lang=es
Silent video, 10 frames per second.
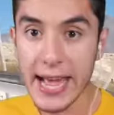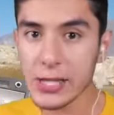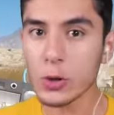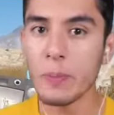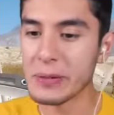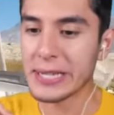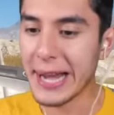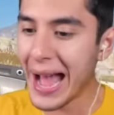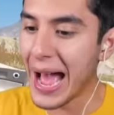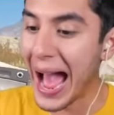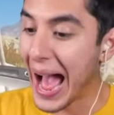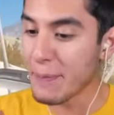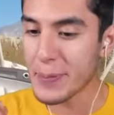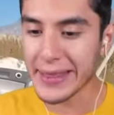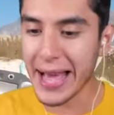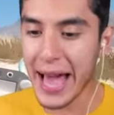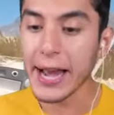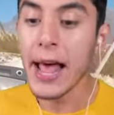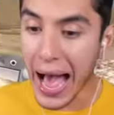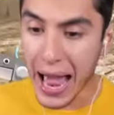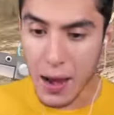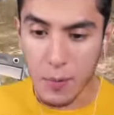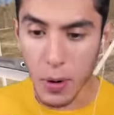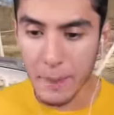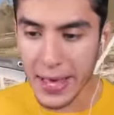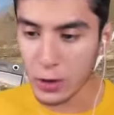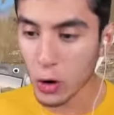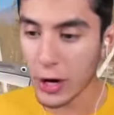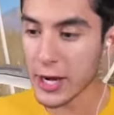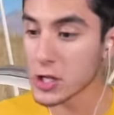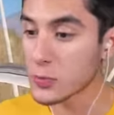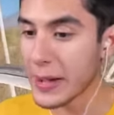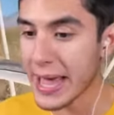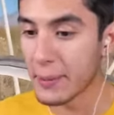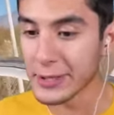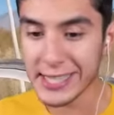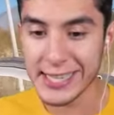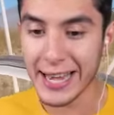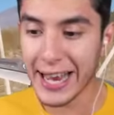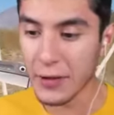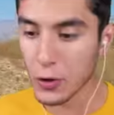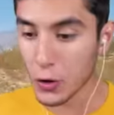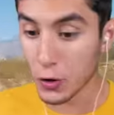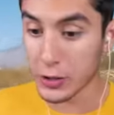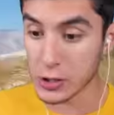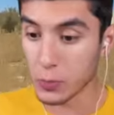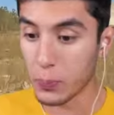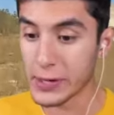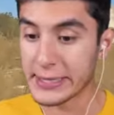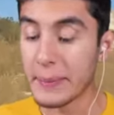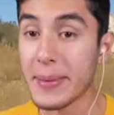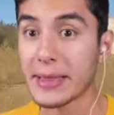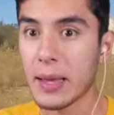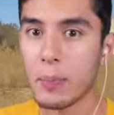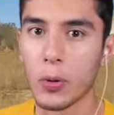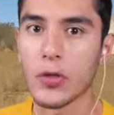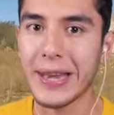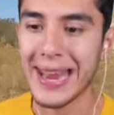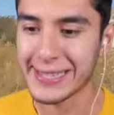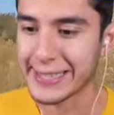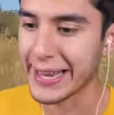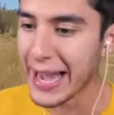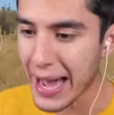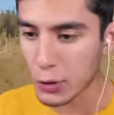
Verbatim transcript: Esto empezará a pitar al momento que nos vayamos acercando Donde supuestamente podría estar el